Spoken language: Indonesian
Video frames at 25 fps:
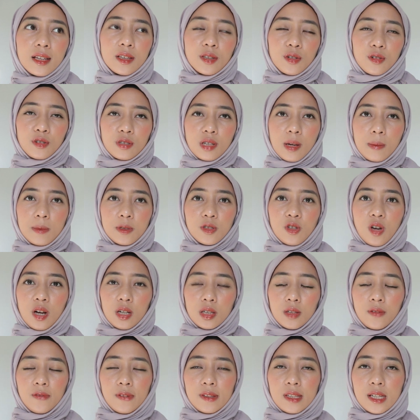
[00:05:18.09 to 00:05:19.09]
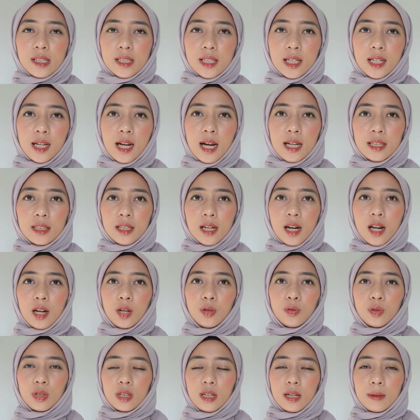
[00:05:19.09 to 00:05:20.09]
terus abis itu aktivitas yang nggak
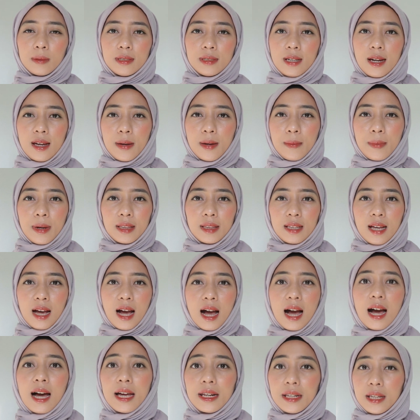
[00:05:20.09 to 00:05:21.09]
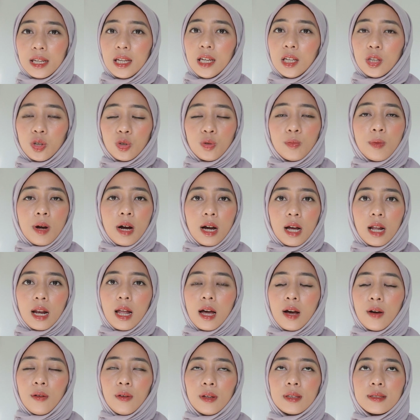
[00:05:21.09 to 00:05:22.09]
terlalu kena cahaya matahari itu bakal
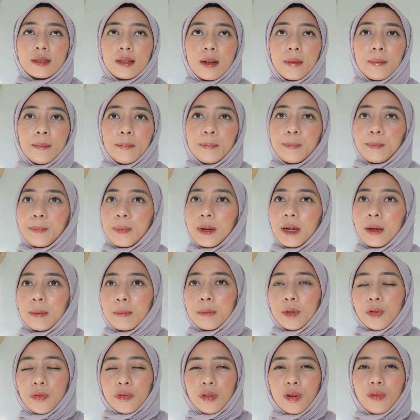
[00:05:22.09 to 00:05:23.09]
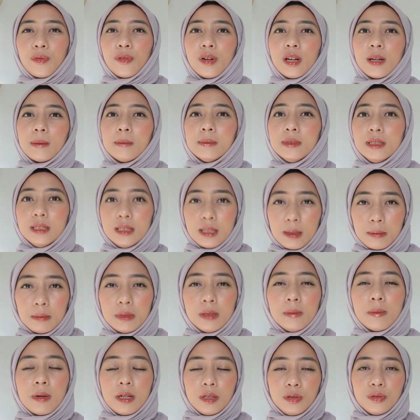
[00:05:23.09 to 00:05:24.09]
awet sampai menurut aku 6 jam
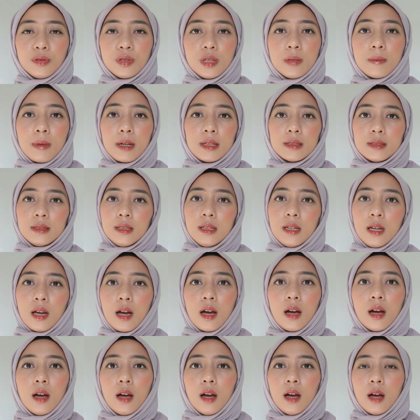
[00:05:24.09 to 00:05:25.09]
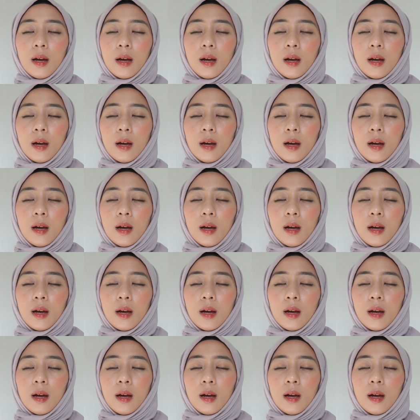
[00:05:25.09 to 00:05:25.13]
di baju sih masih ya